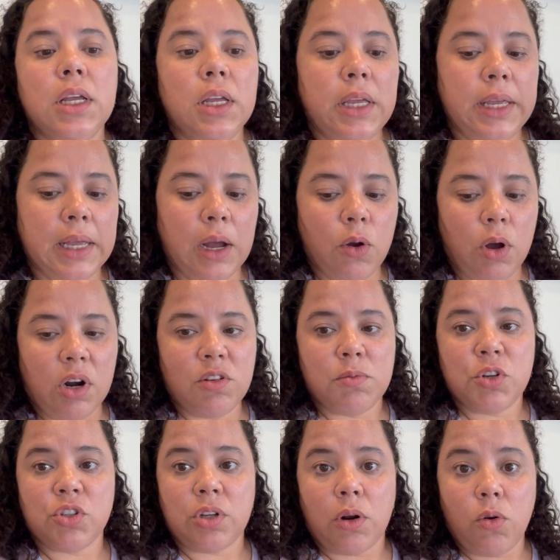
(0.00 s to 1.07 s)
E agora eu vou
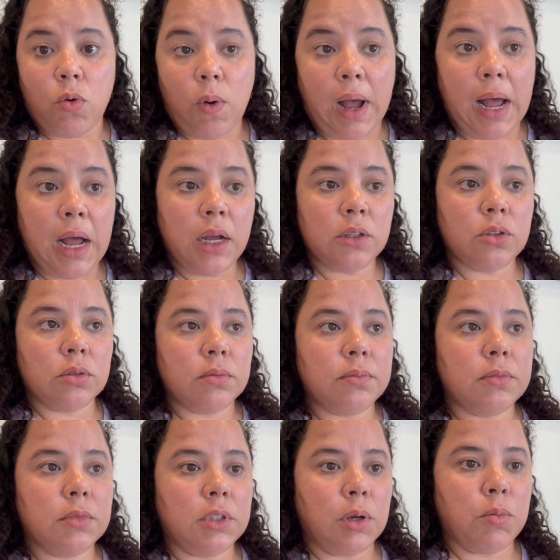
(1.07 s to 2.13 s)
mostrar o quarto,
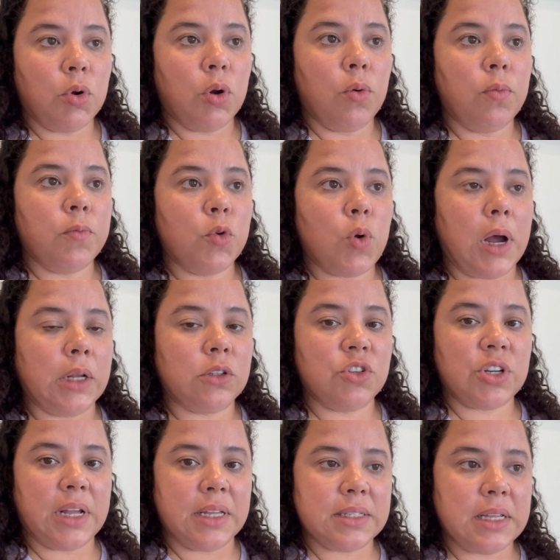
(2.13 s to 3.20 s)
tá bom? Quarto
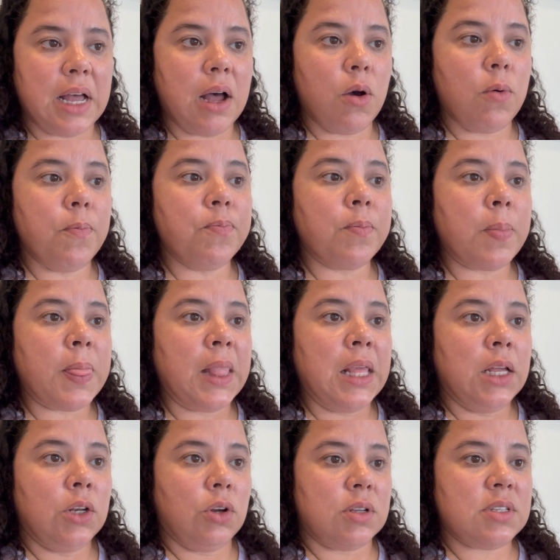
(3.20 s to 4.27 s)
de casal,
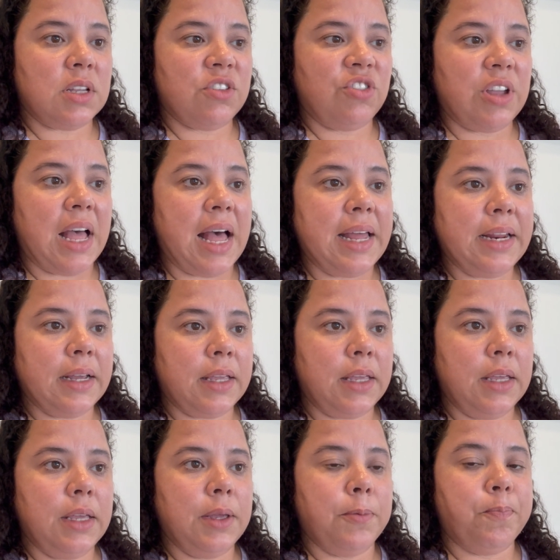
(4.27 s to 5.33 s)
nossa diária
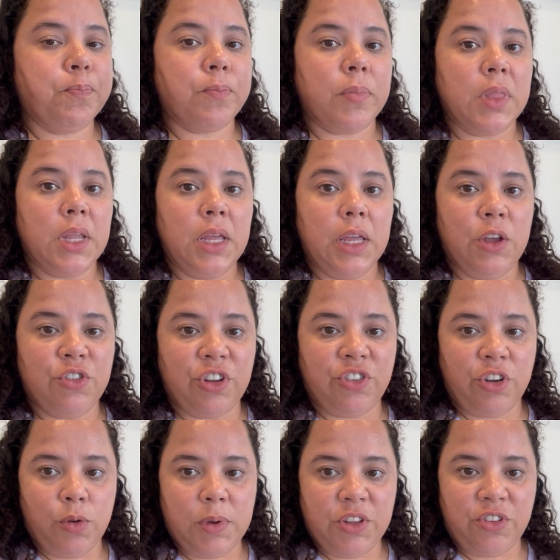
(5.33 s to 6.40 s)
aqui. Eu já
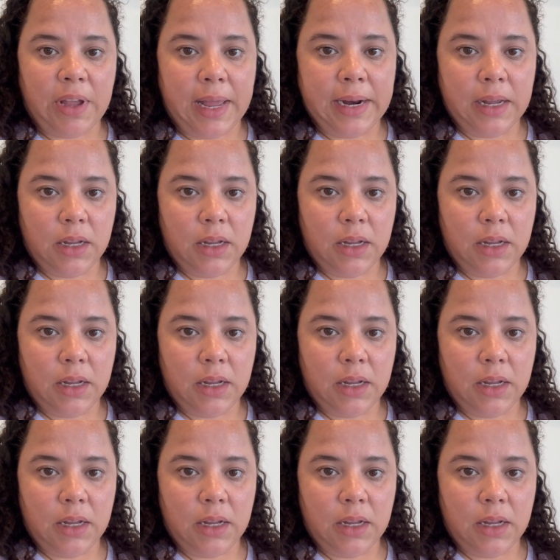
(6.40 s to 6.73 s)
tinha uma diária